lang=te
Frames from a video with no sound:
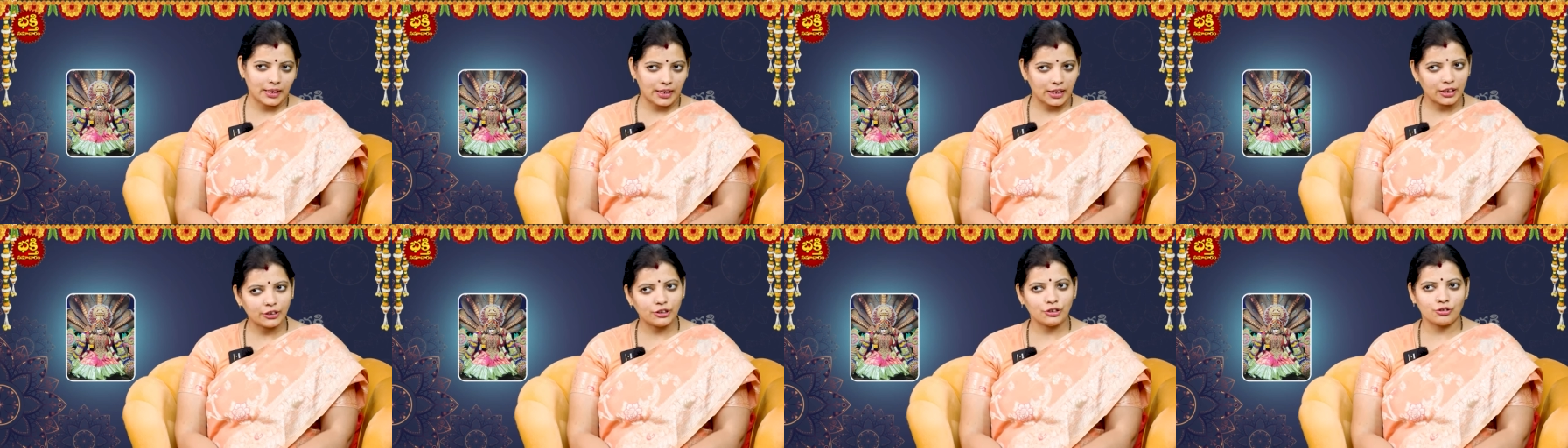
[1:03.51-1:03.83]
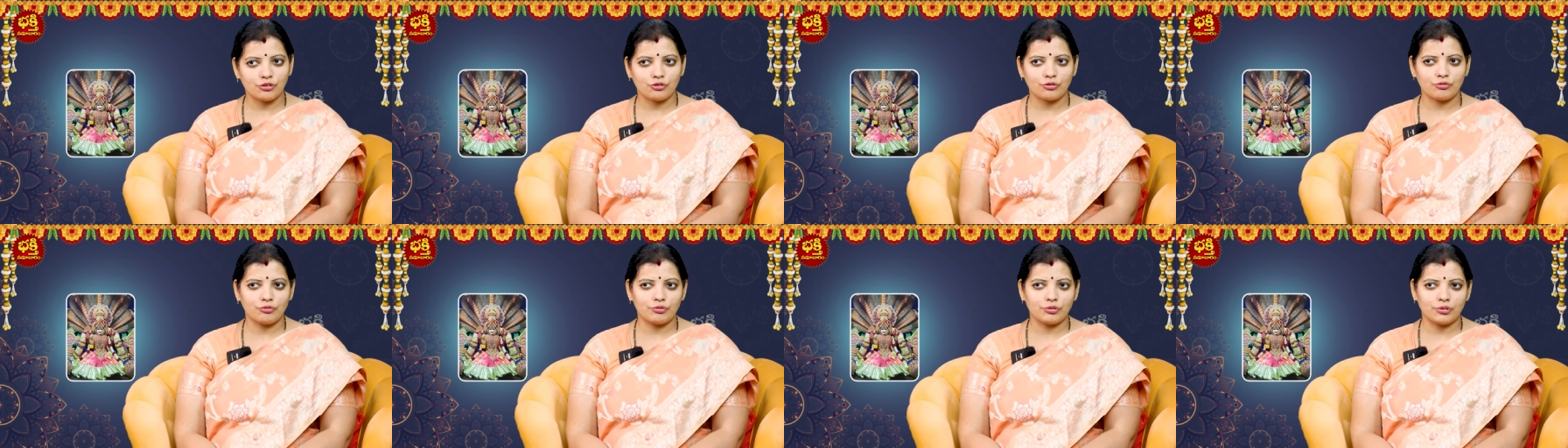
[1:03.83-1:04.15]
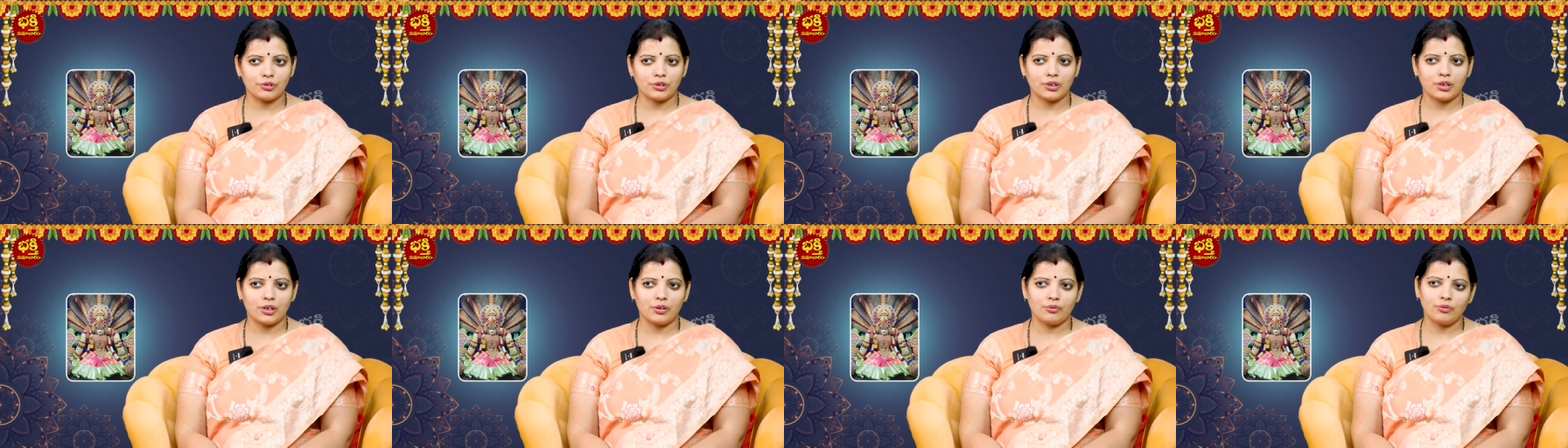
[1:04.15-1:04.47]
ఎలా
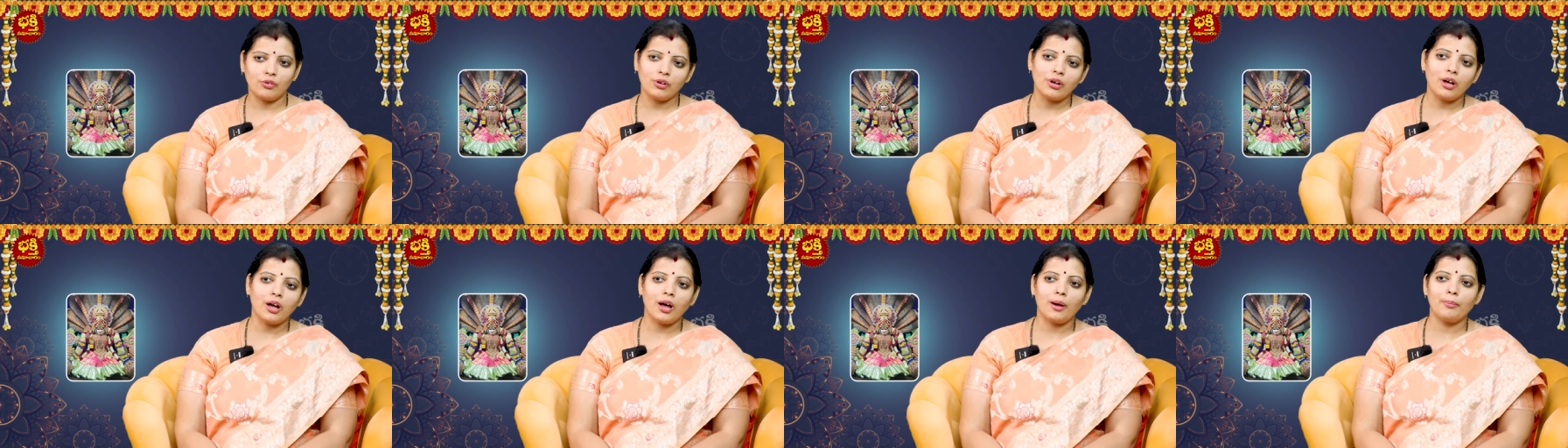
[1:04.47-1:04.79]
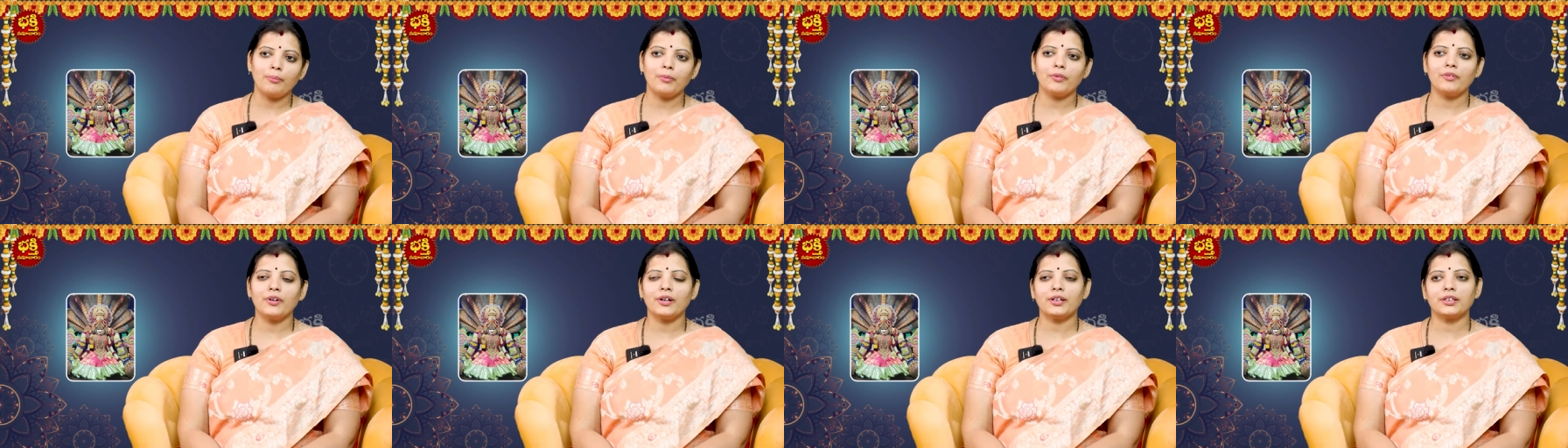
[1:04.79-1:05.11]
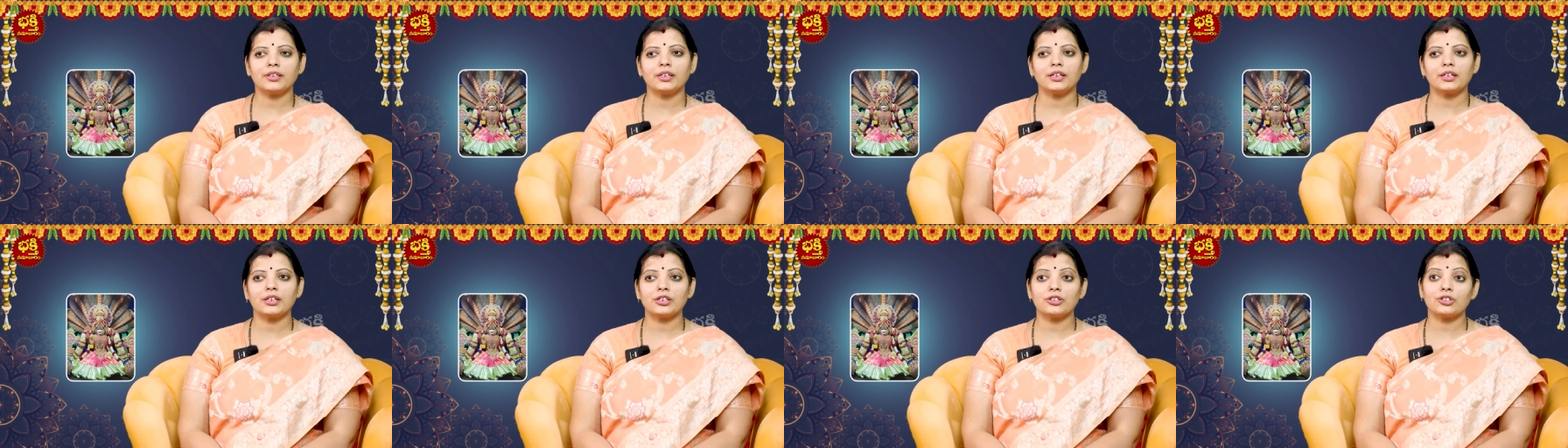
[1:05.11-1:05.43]
తెచ్చుకుంటున్నామో
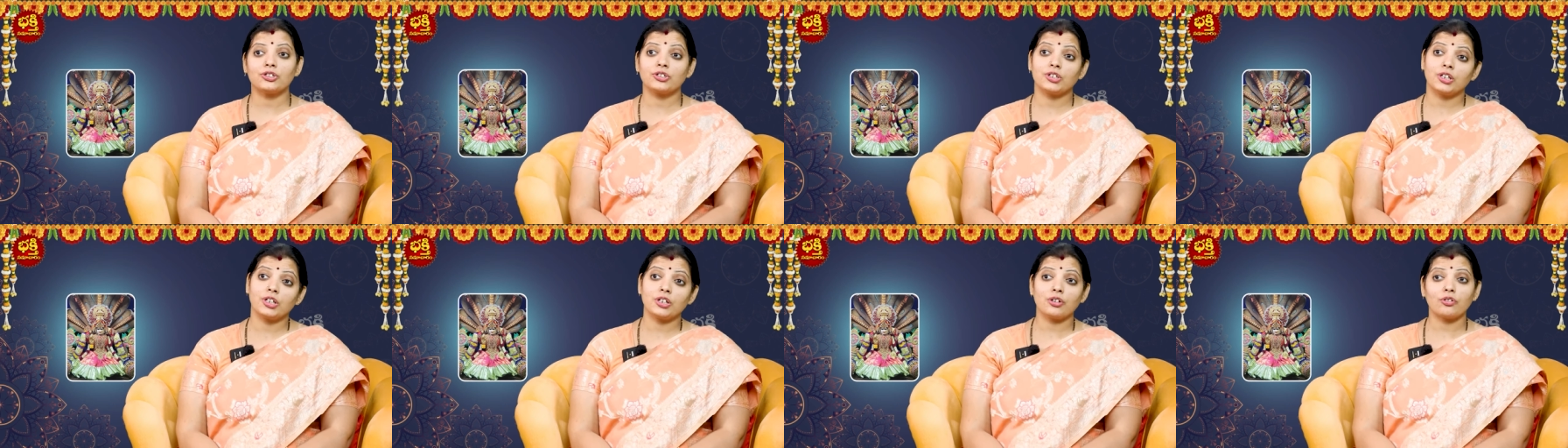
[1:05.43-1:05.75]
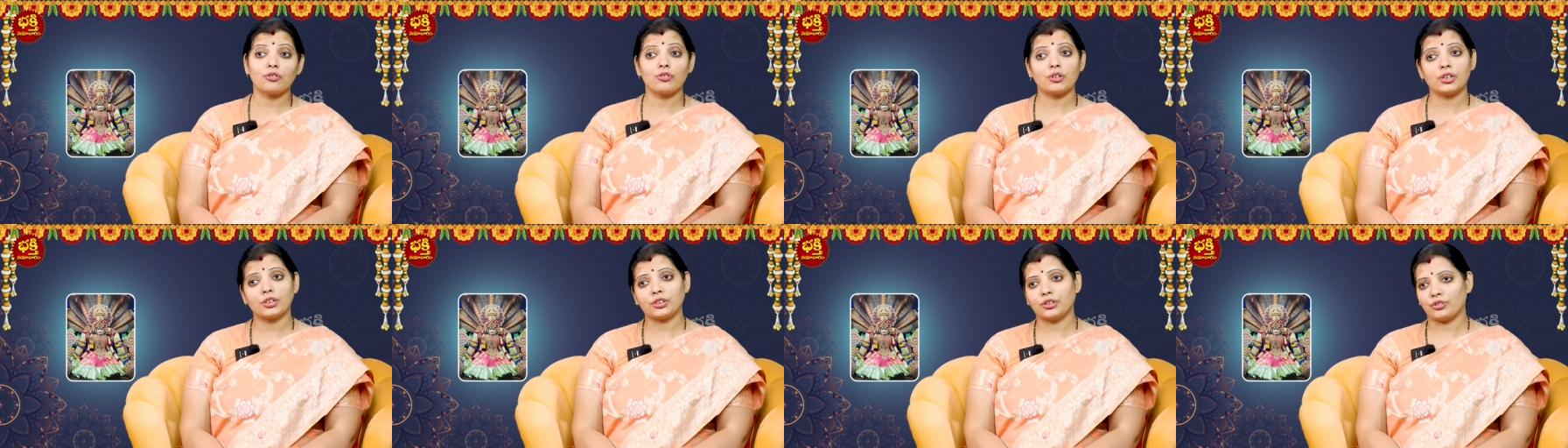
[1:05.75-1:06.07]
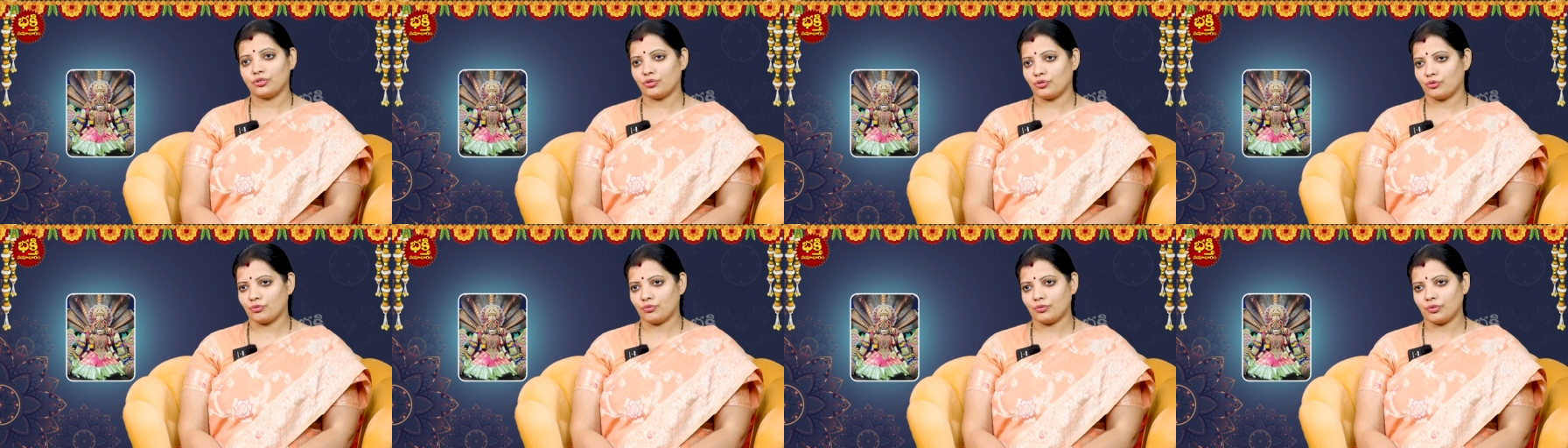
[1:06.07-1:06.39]
అమ్మవారి దగ్గర చీర కూడా
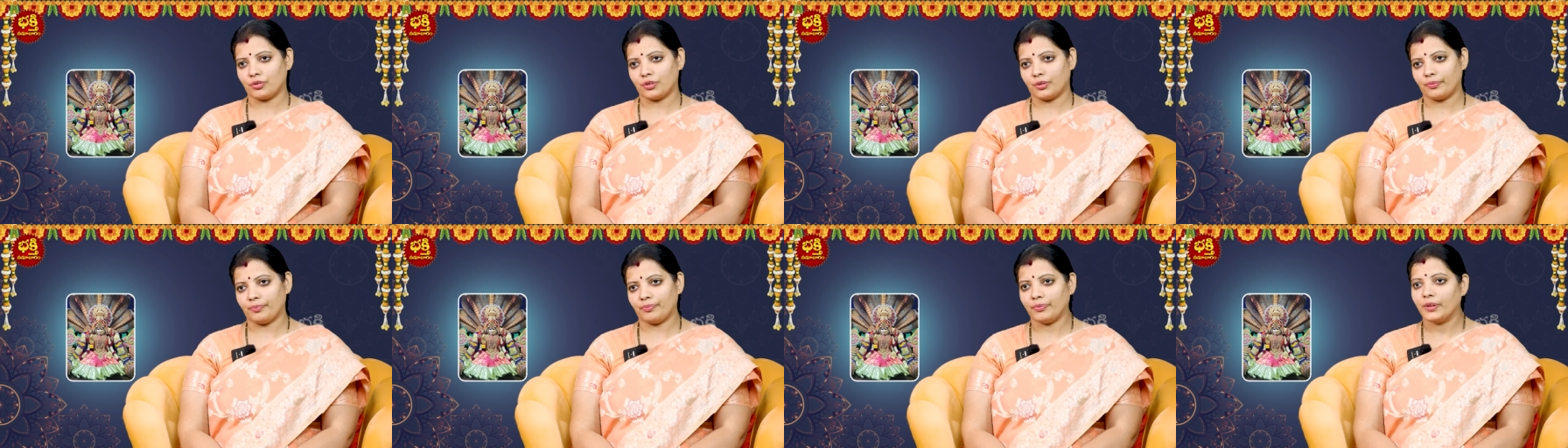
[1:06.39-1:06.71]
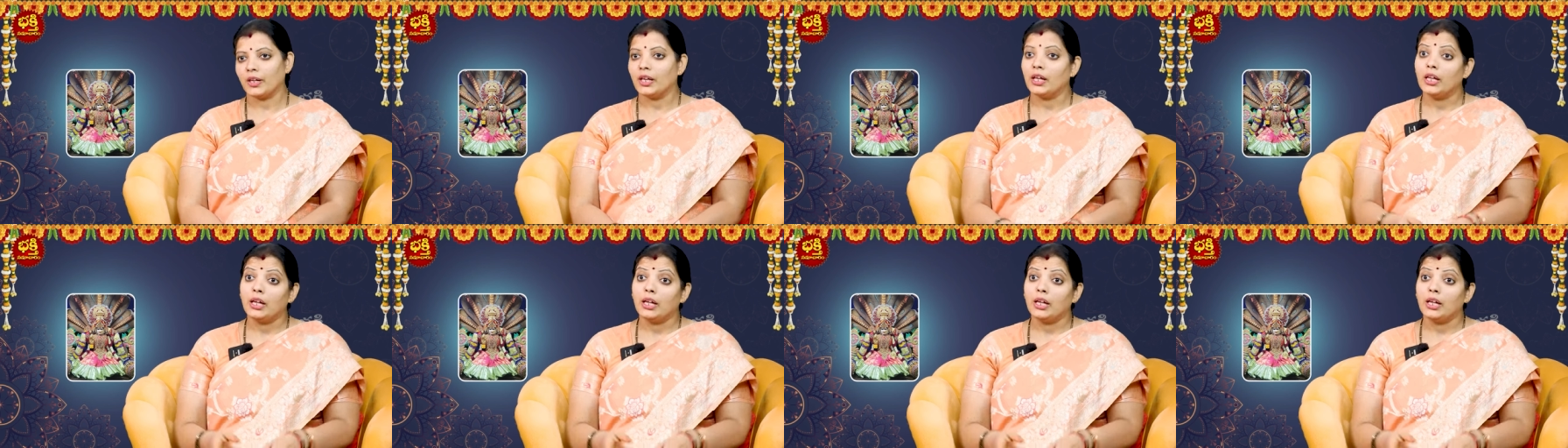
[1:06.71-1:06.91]
తెచ్చుకుంటాం